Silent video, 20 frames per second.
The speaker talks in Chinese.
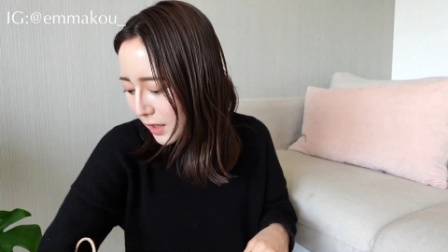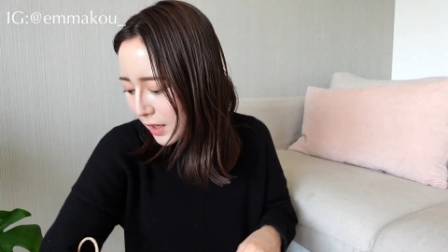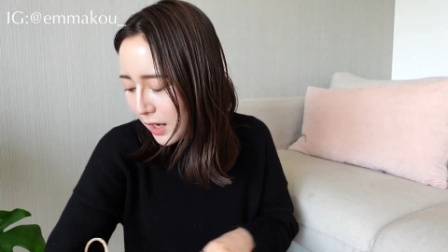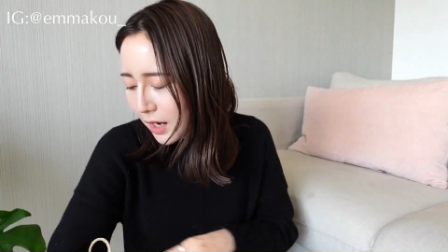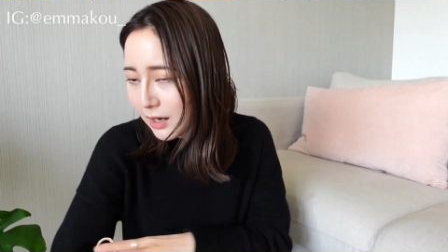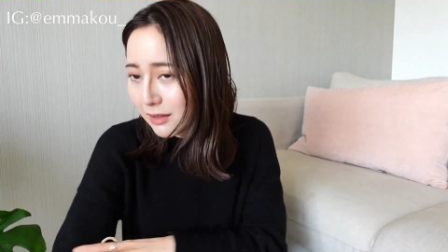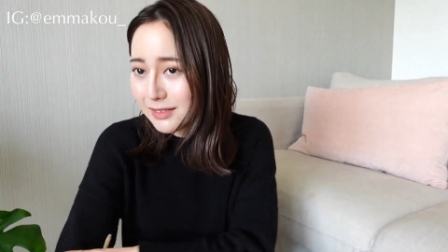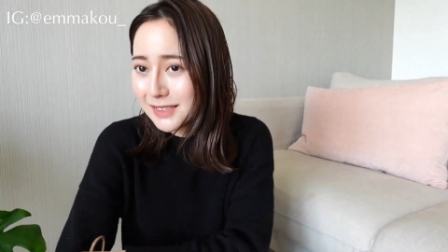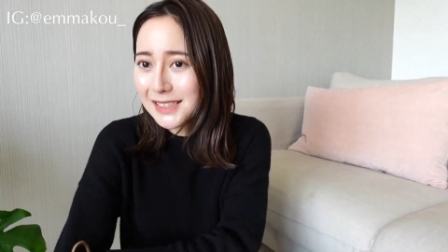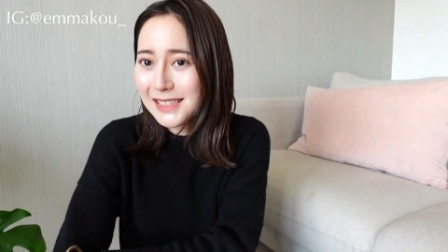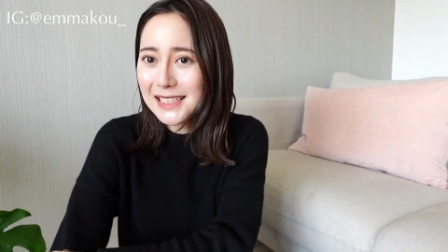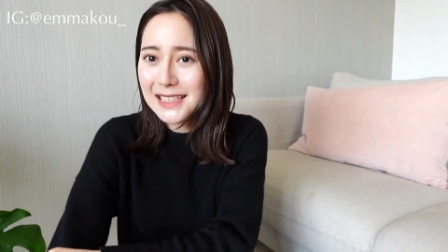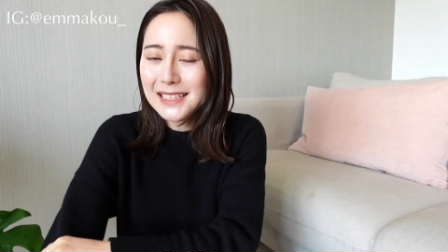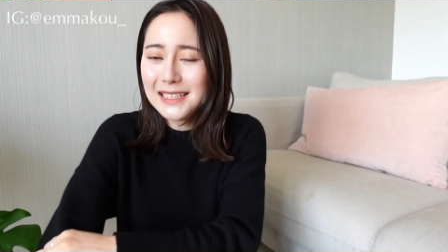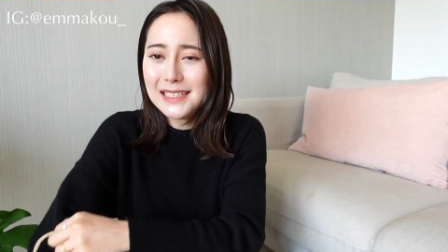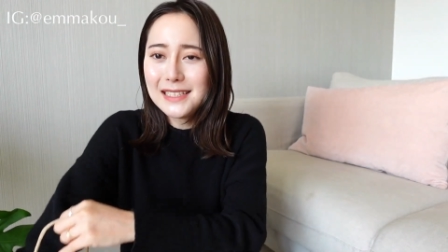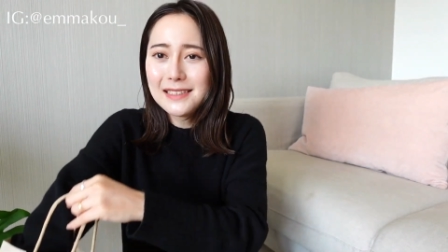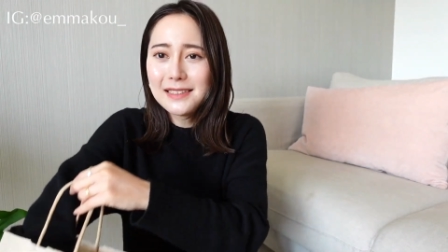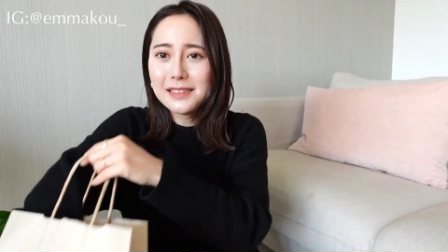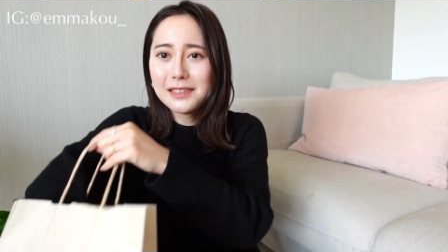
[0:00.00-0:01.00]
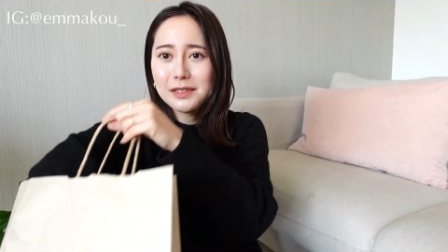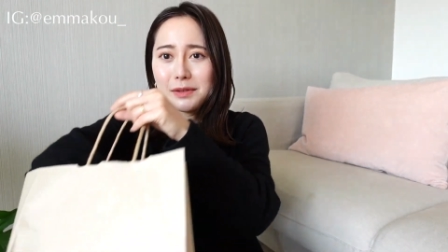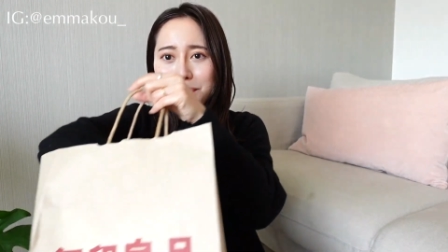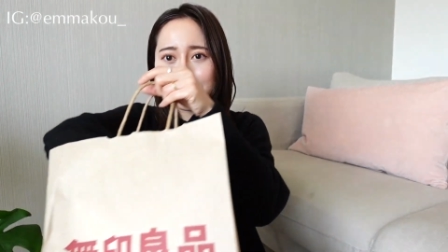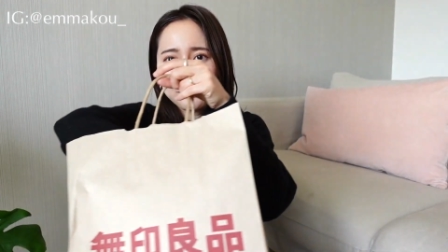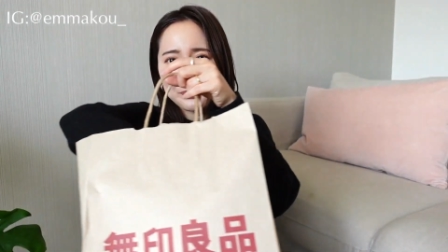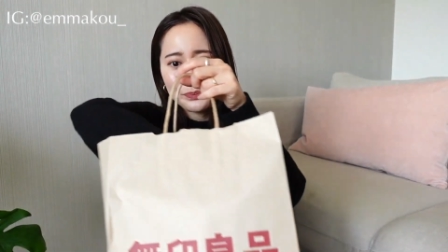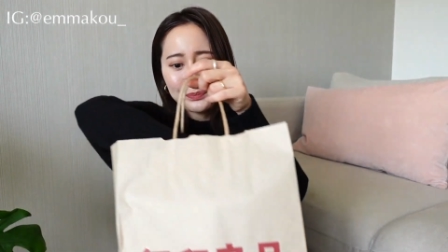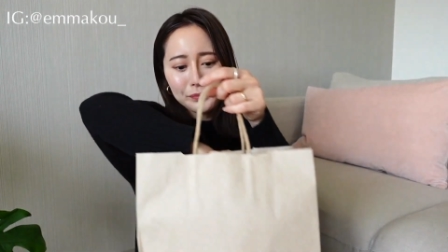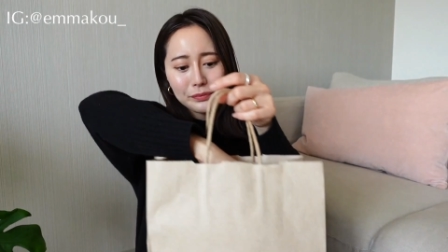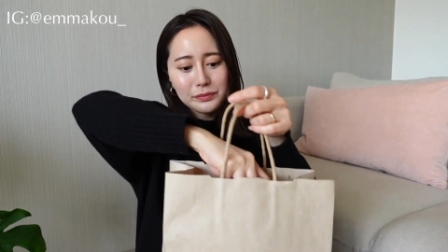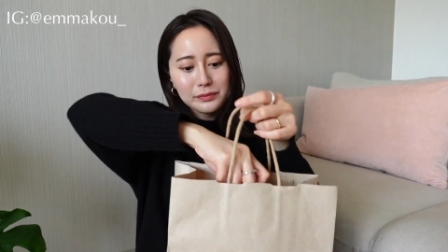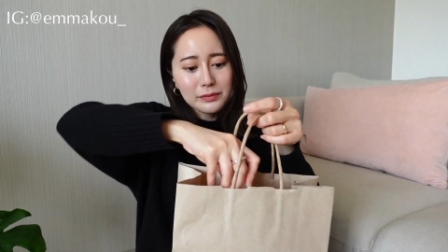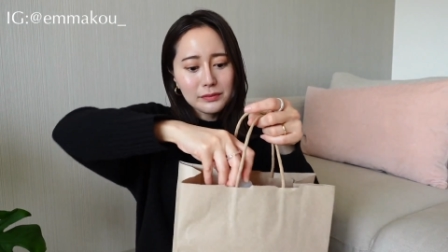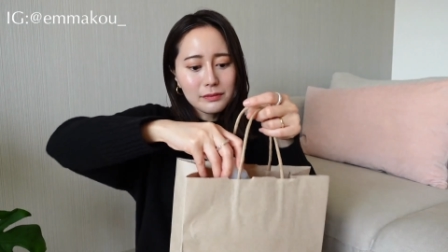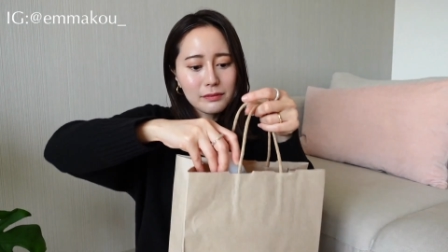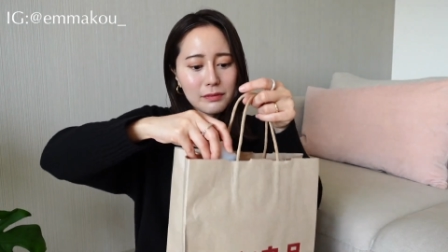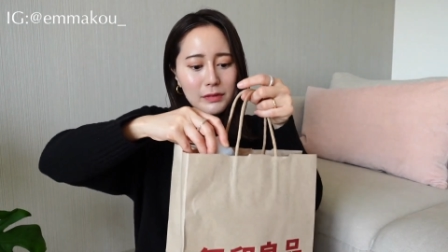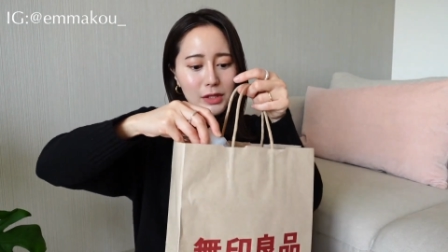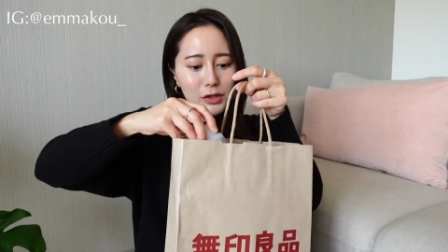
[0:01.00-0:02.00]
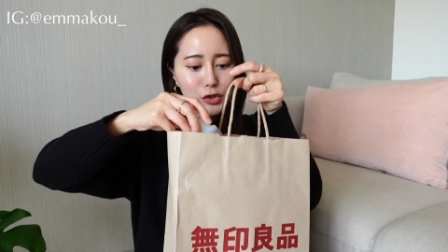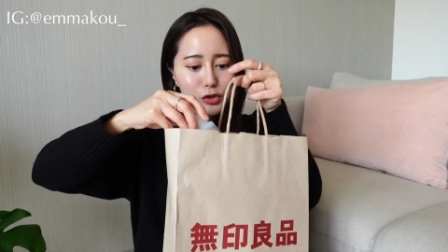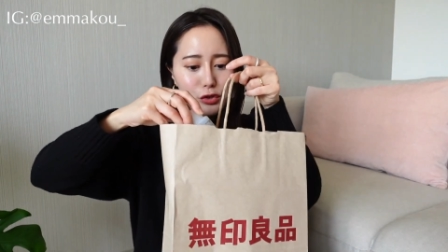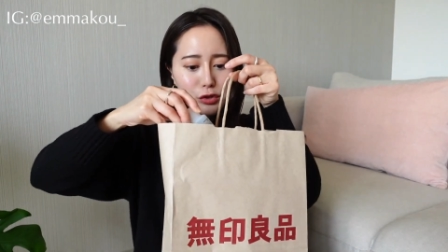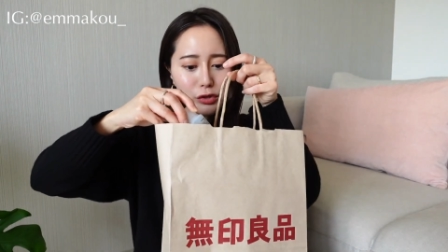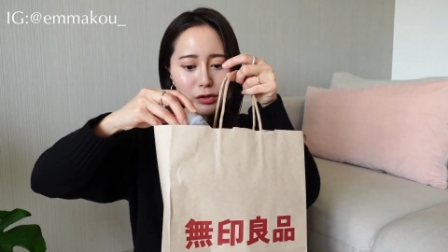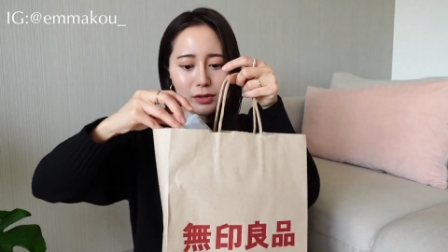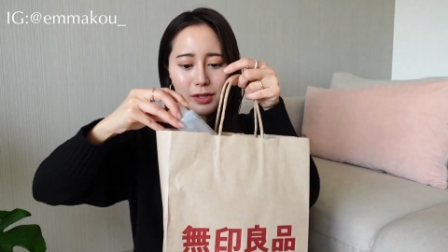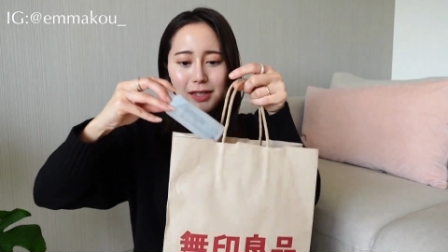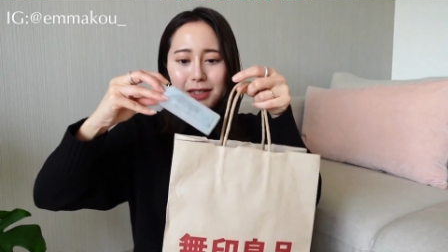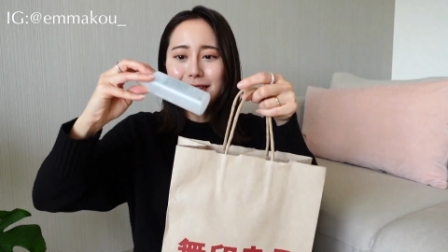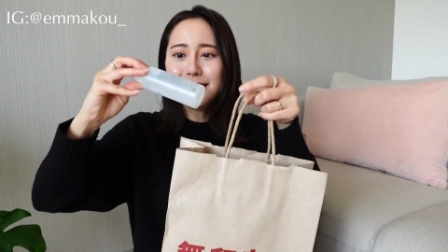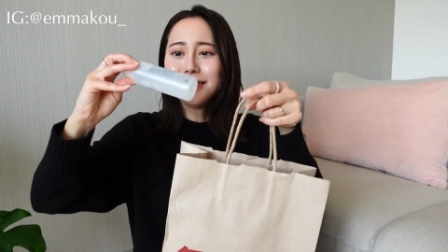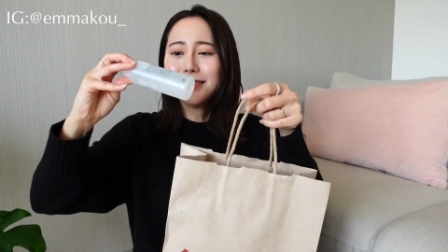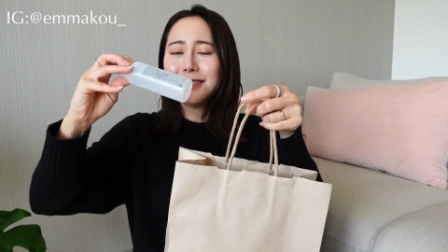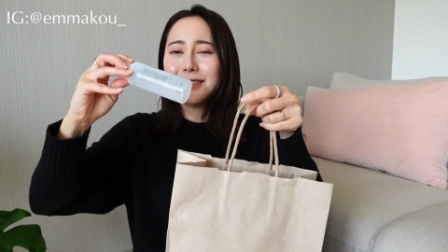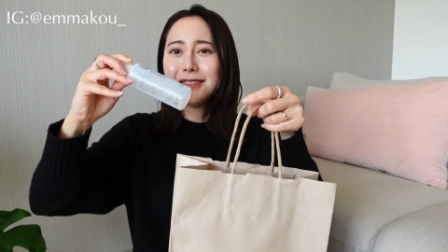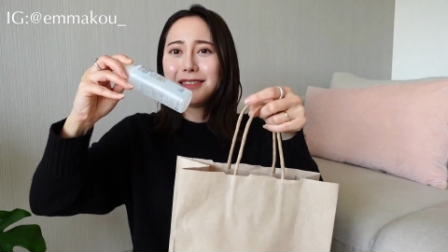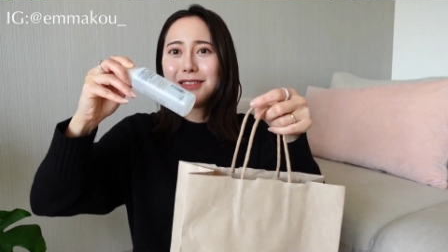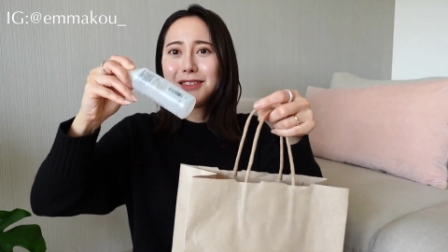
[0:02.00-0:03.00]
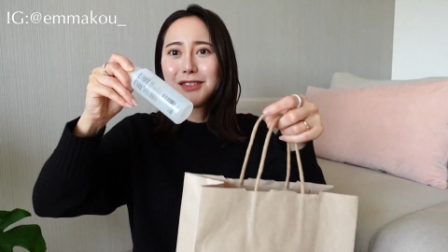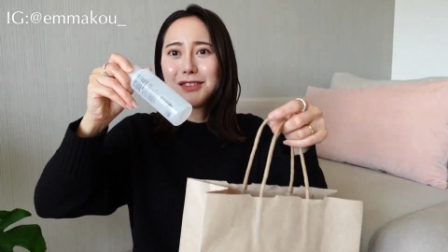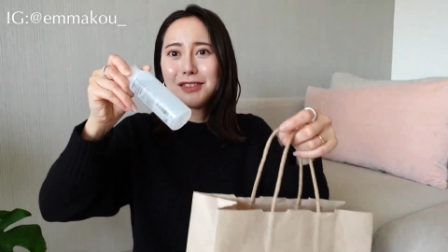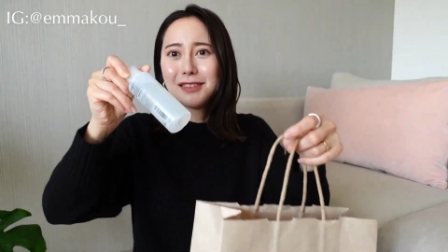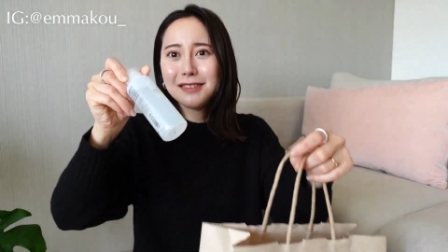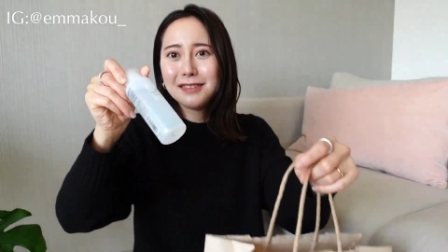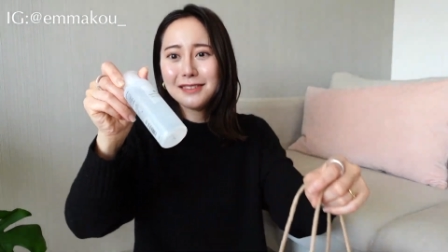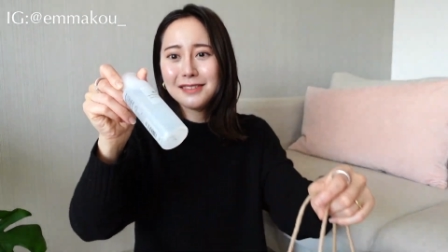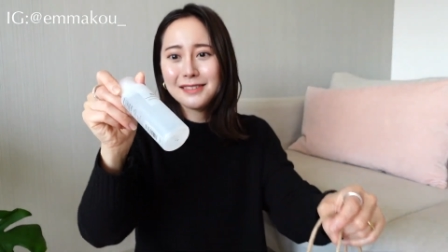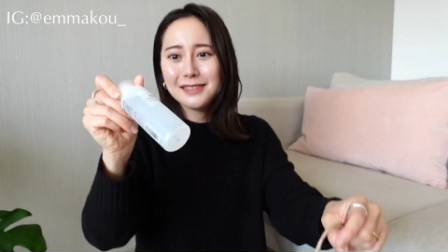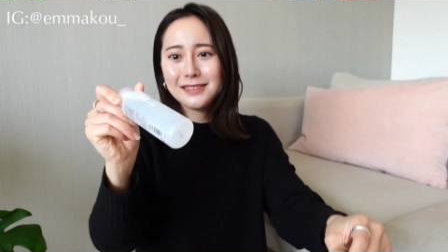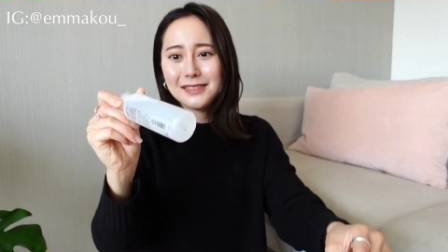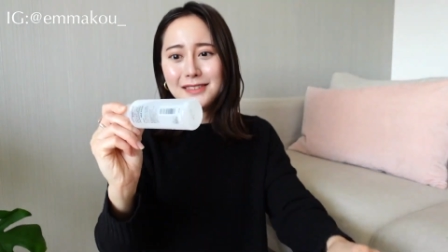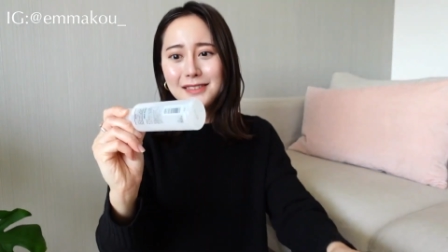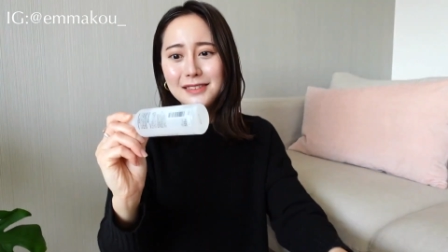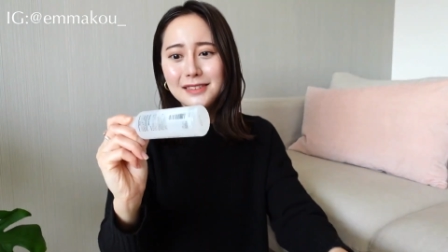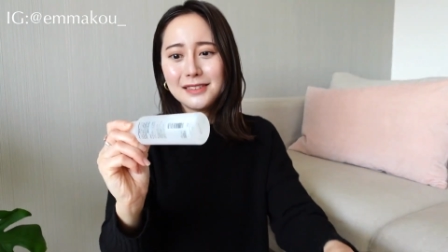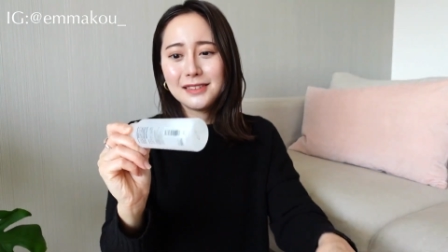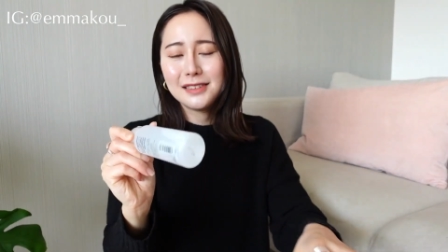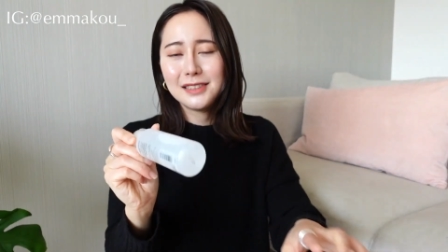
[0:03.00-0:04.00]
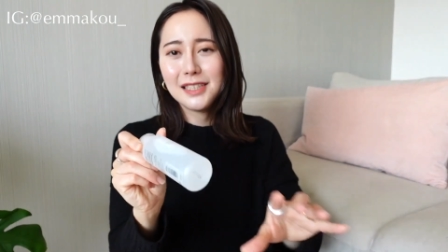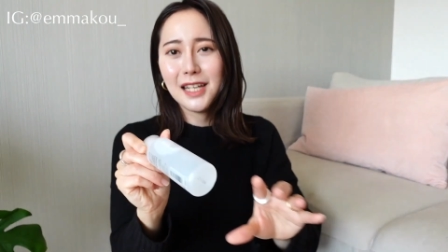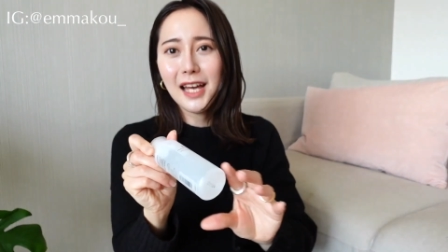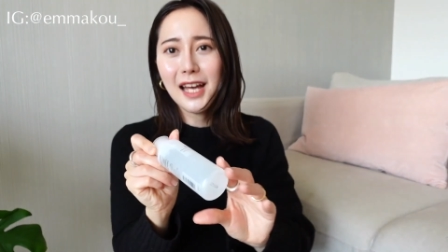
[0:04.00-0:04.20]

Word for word: 好，第一个是呢，这